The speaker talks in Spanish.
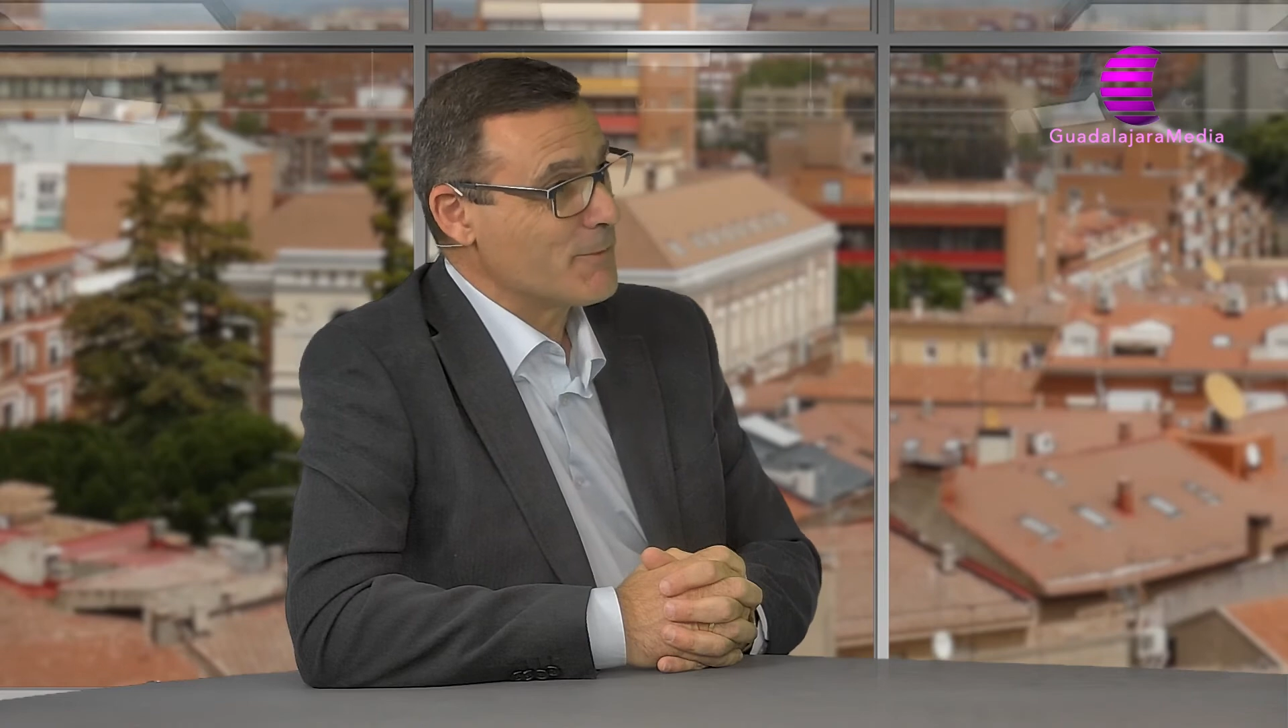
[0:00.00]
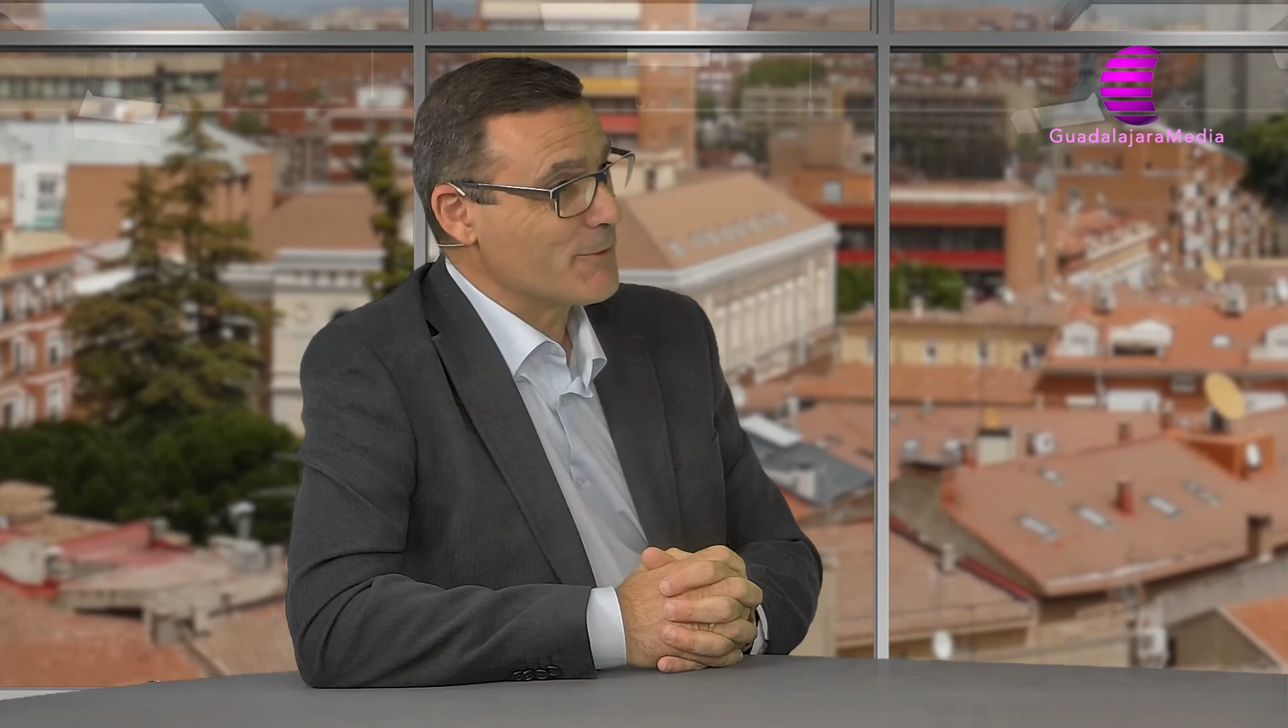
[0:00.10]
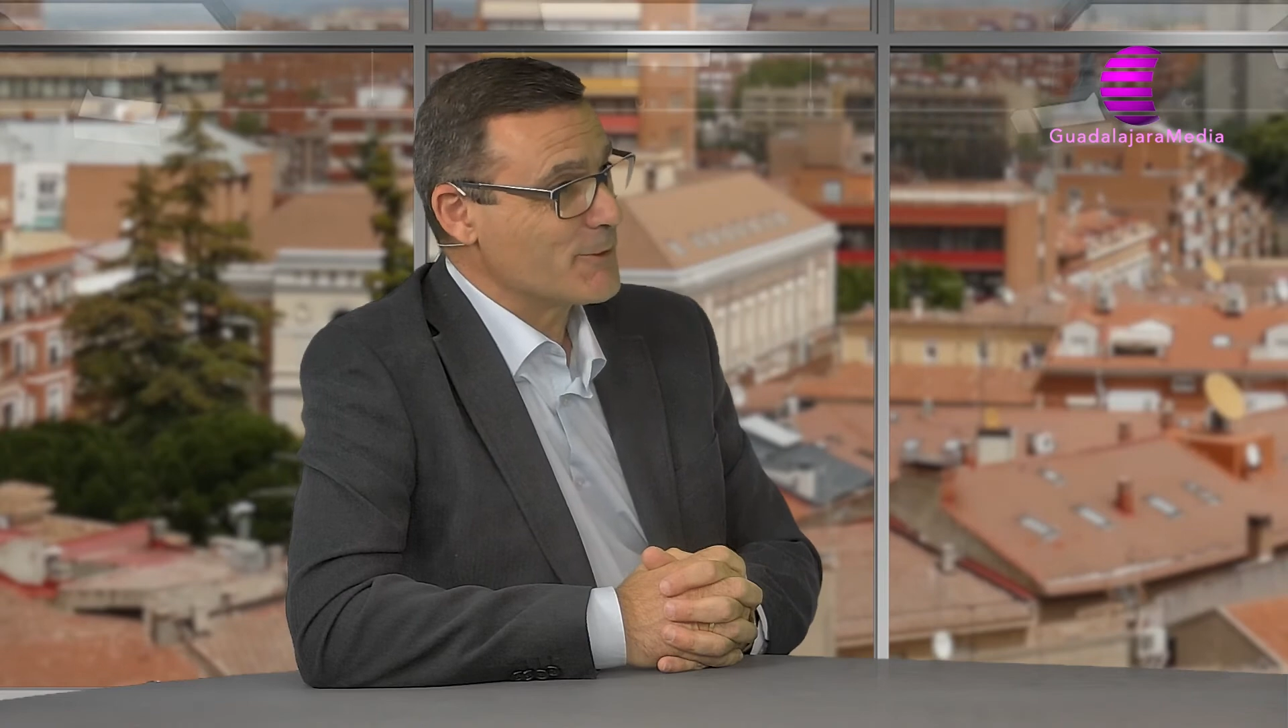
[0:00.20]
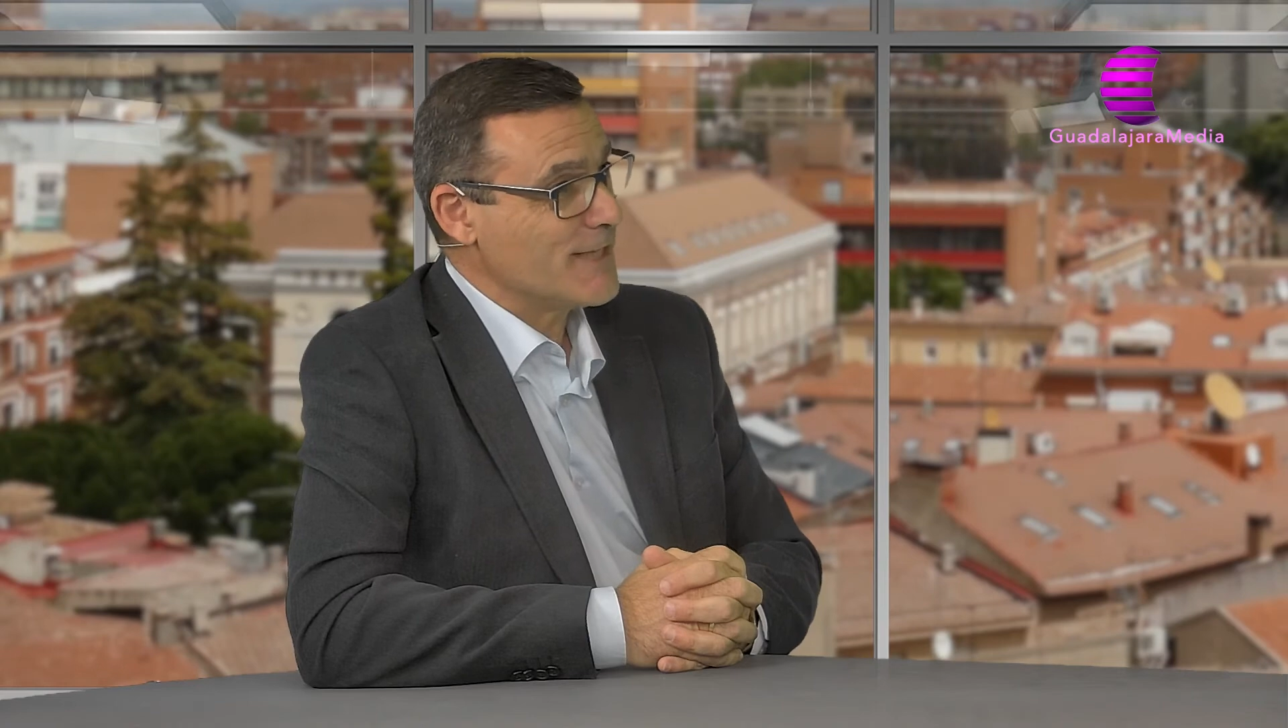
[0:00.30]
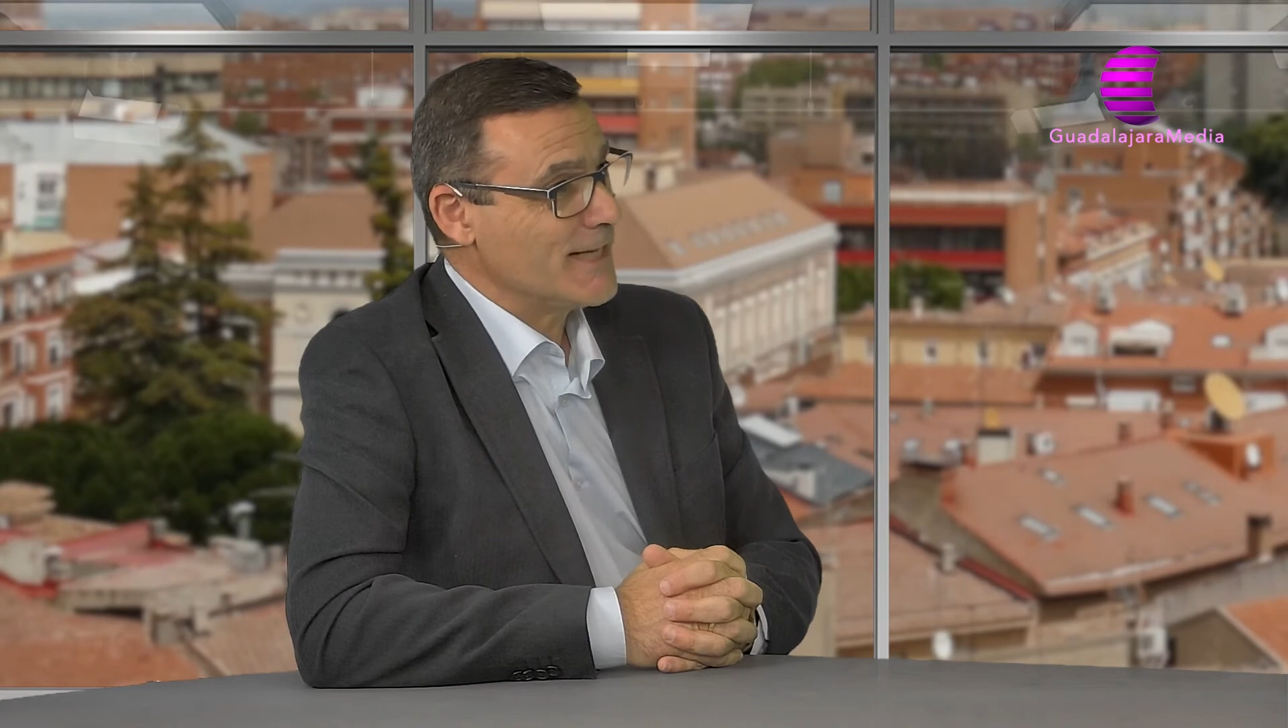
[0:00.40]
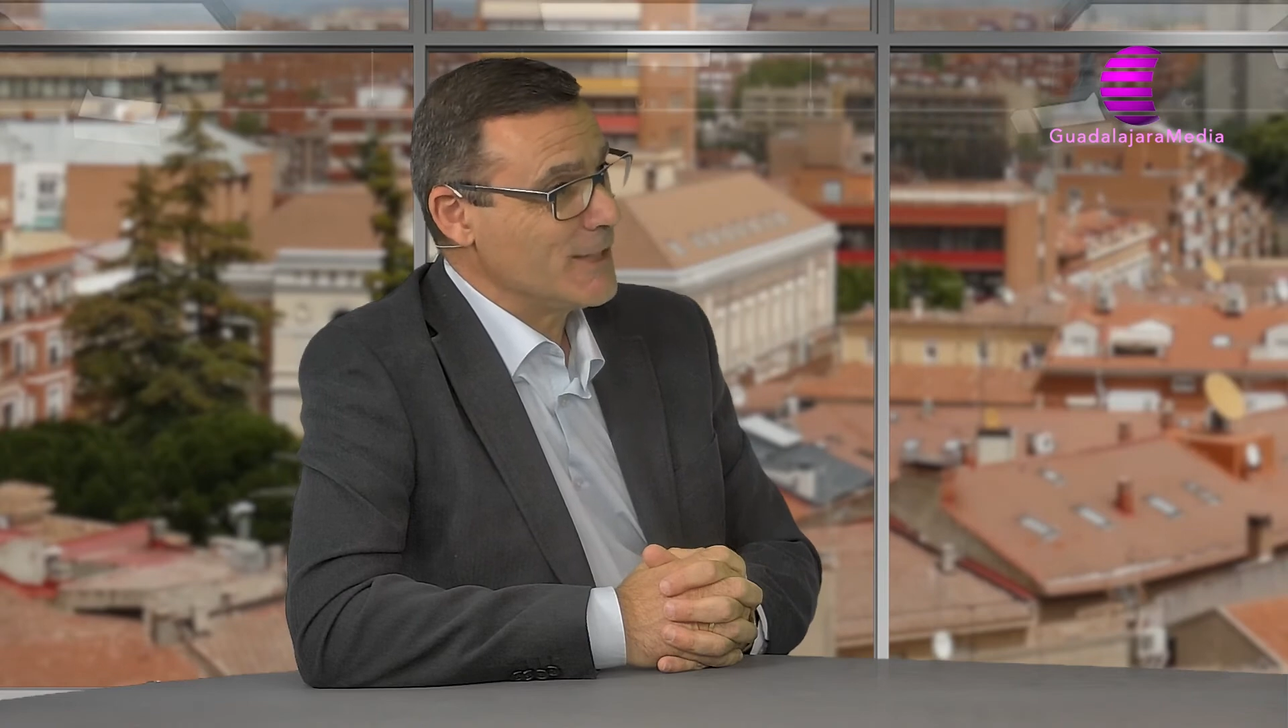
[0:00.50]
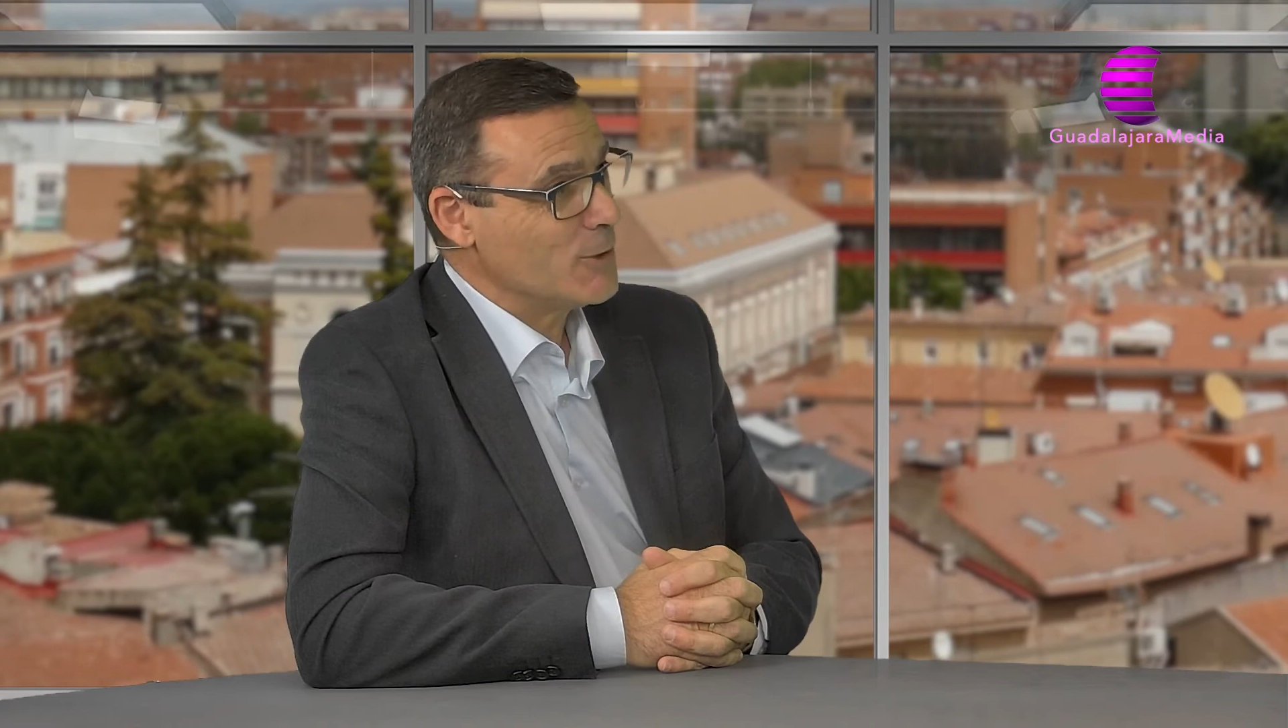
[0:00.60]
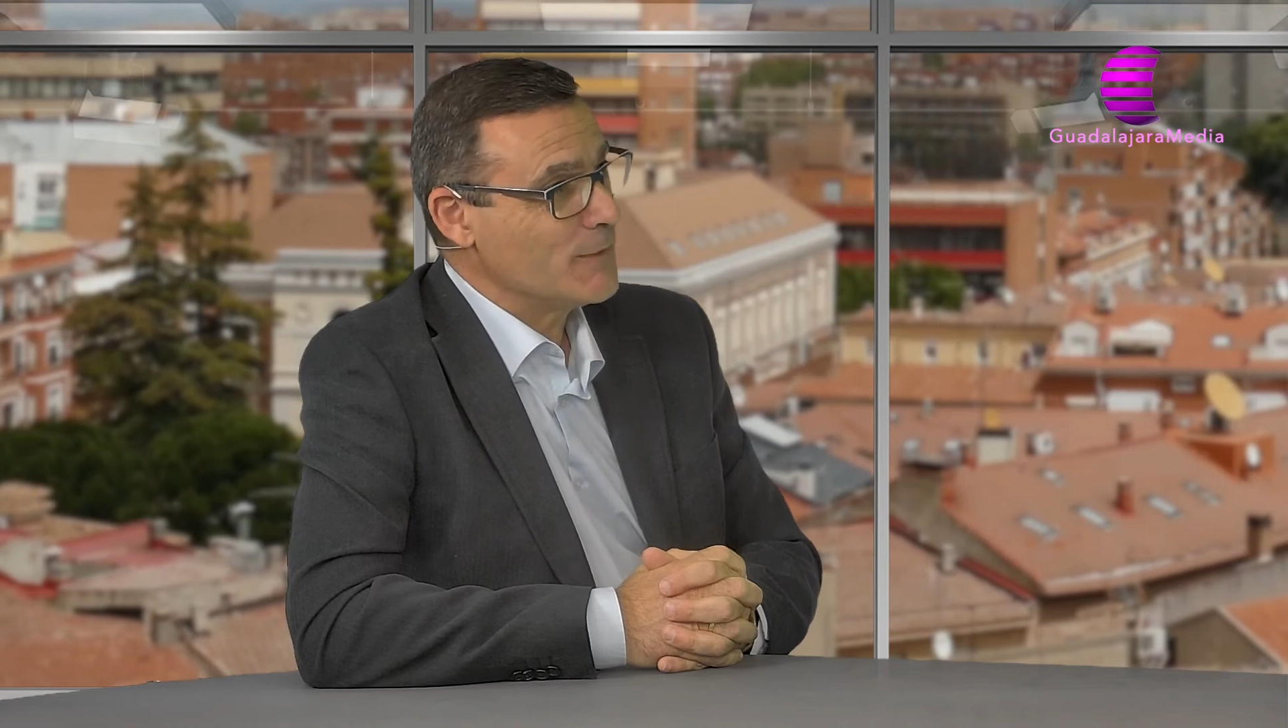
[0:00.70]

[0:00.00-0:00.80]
profesional en el año